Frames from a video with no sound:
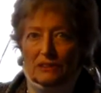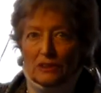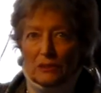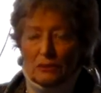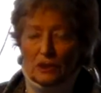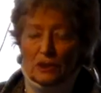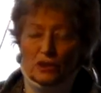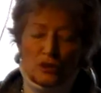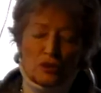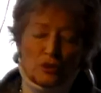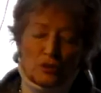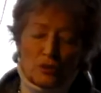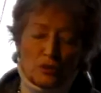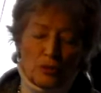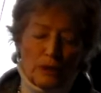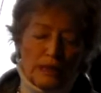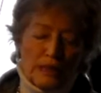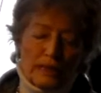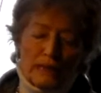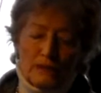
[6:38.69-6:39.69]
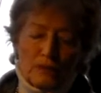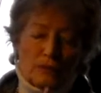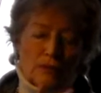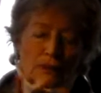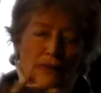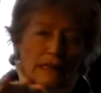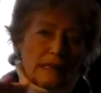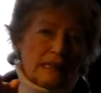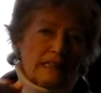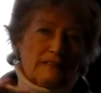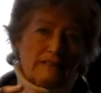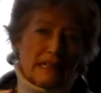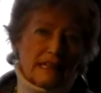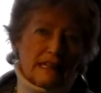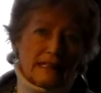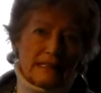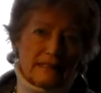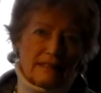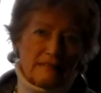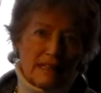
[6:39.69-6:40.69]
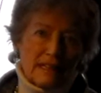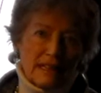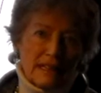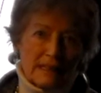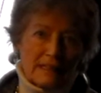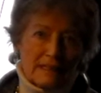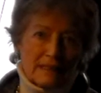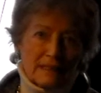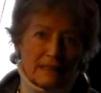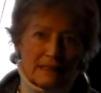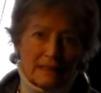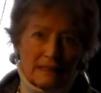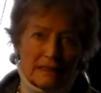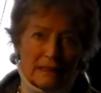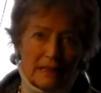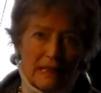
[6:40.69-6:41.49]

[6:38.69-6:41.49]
Insomma, sono due, due livelli diversi.